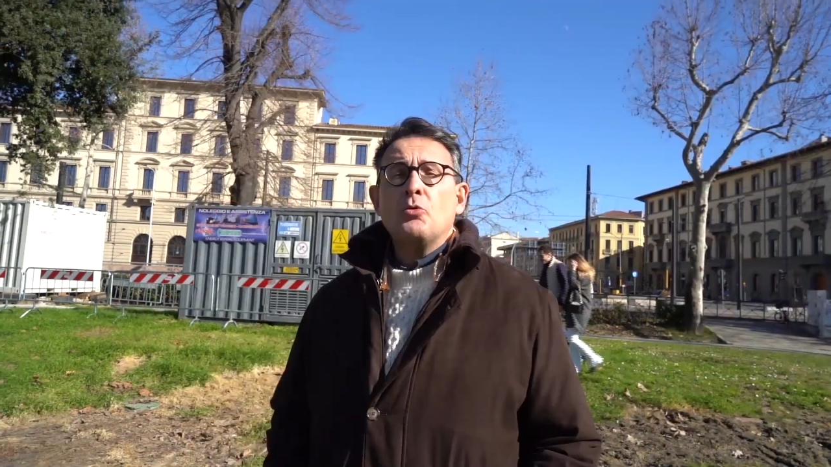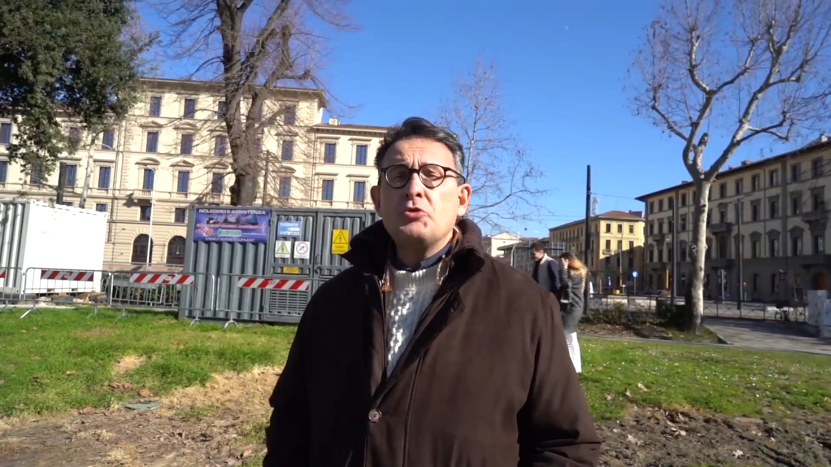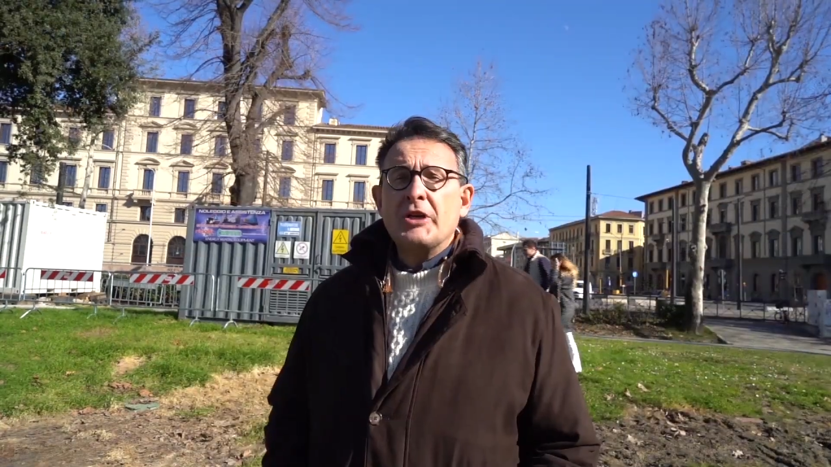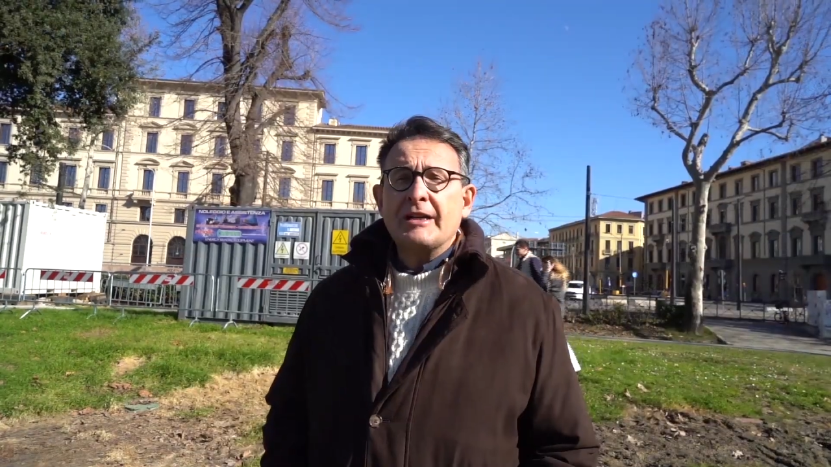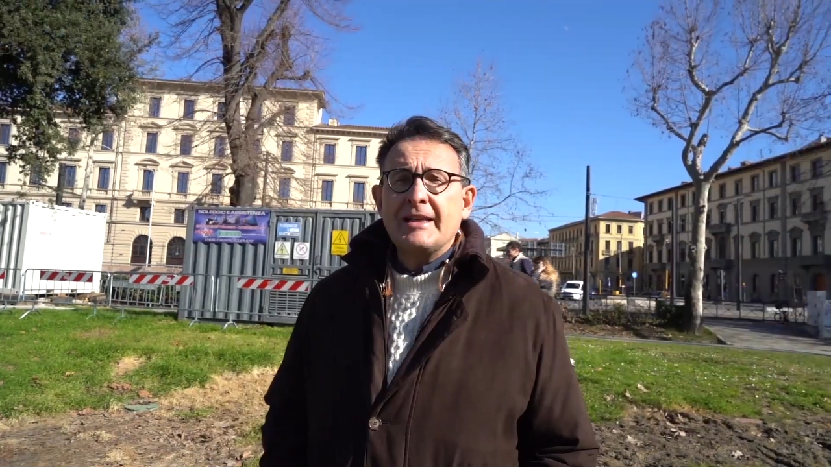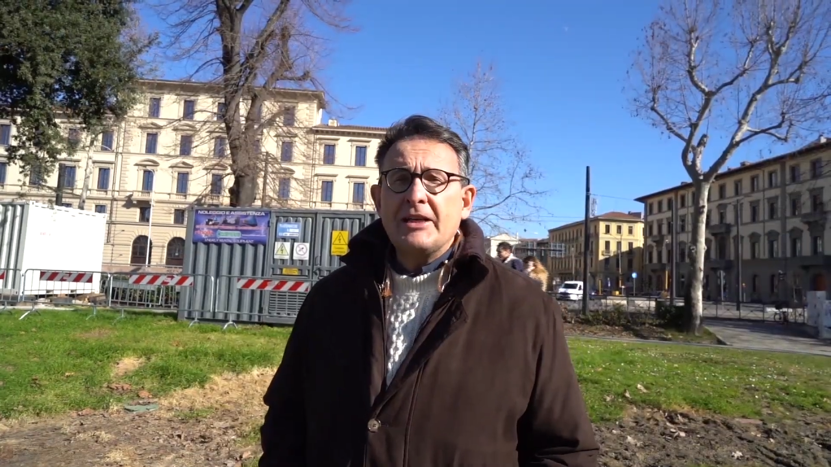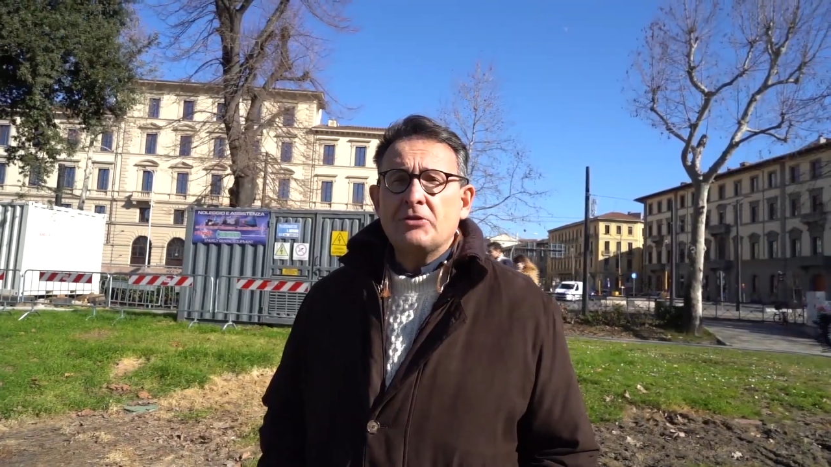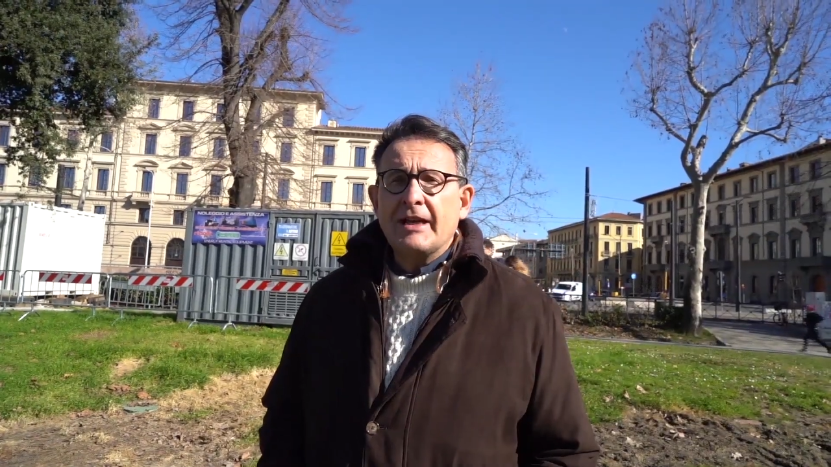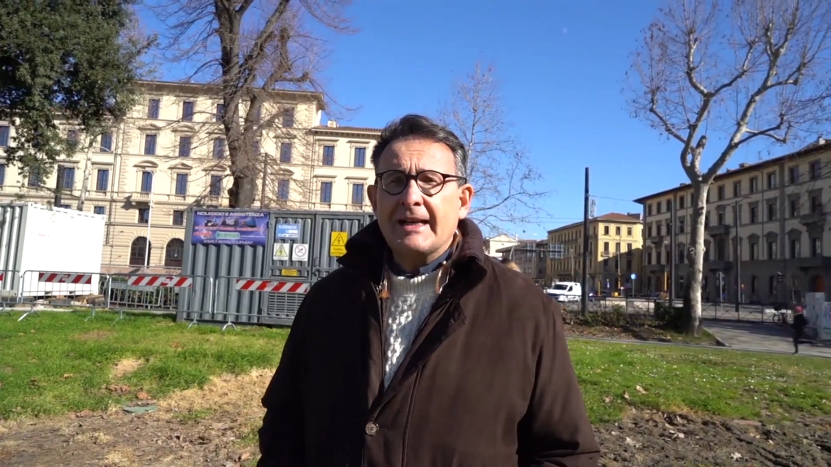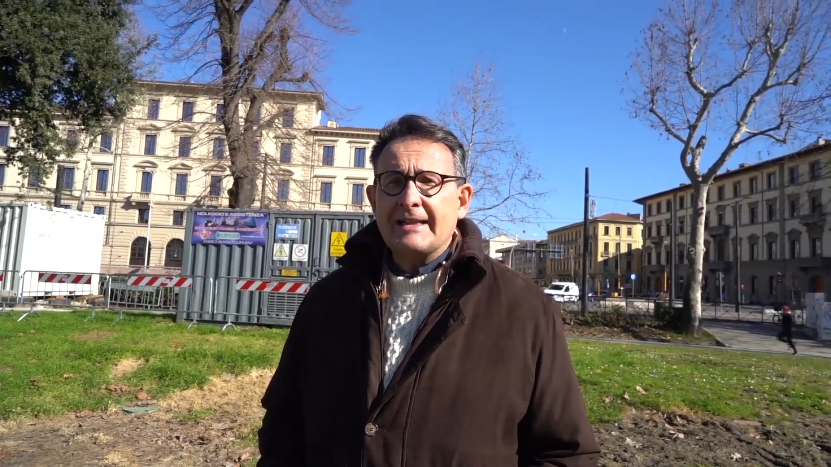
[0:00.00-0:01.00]
Un giardino
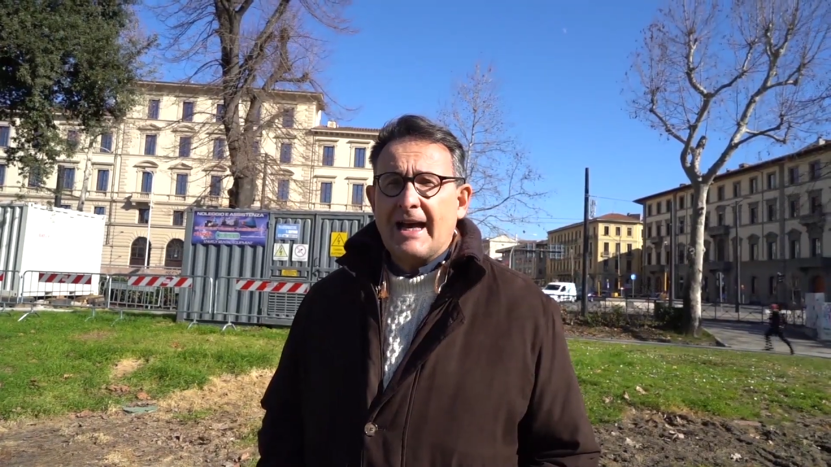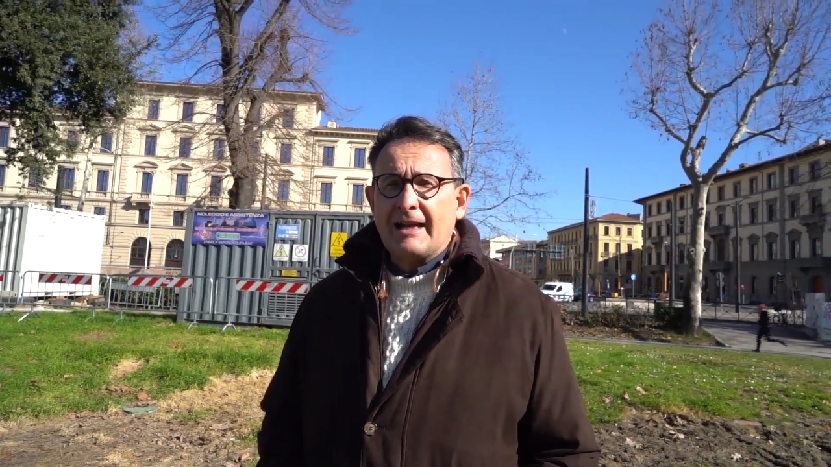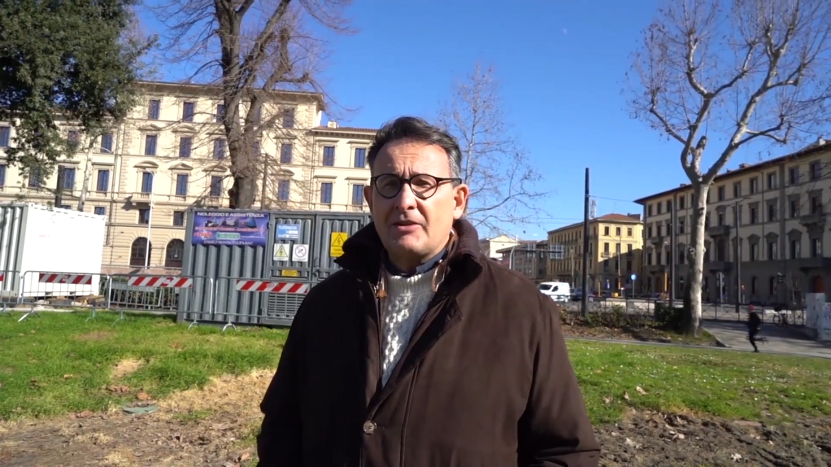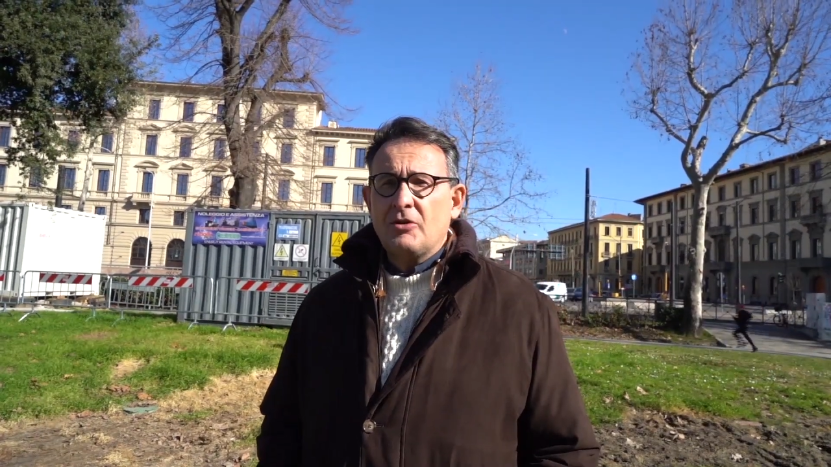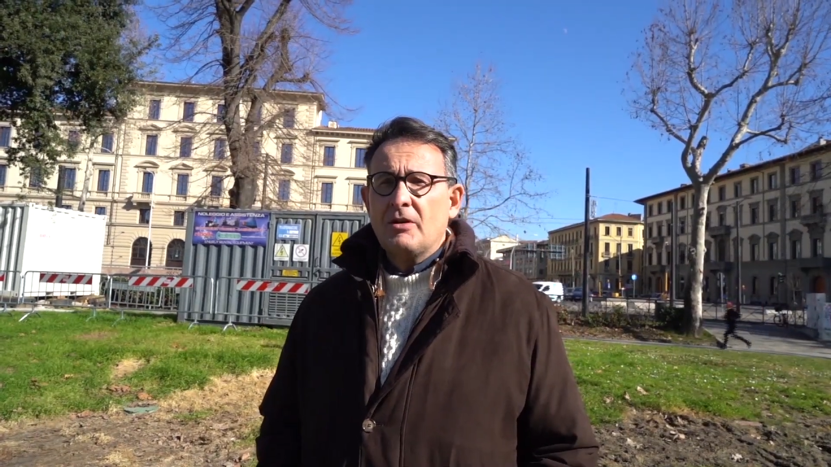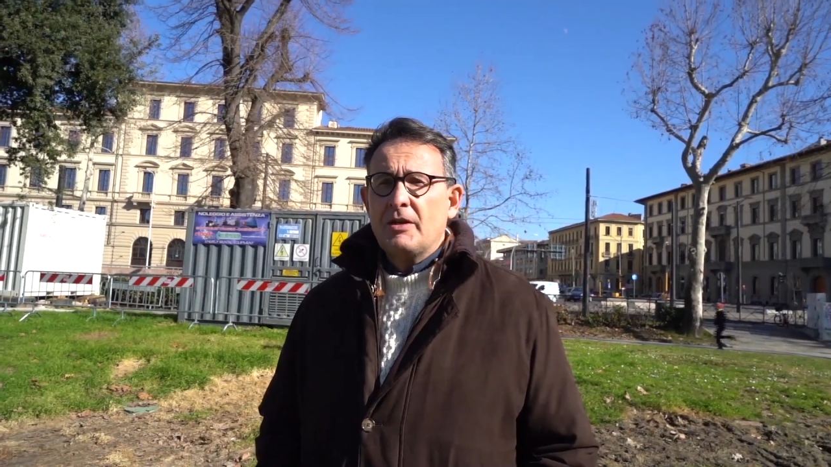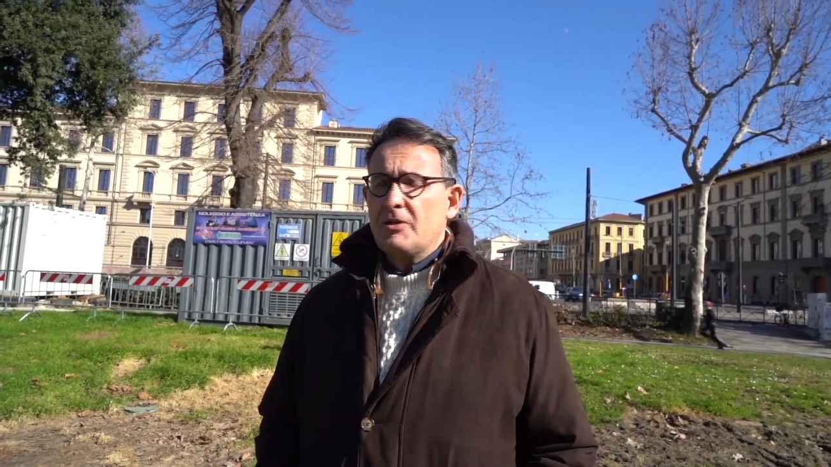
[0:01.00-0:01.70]
degradato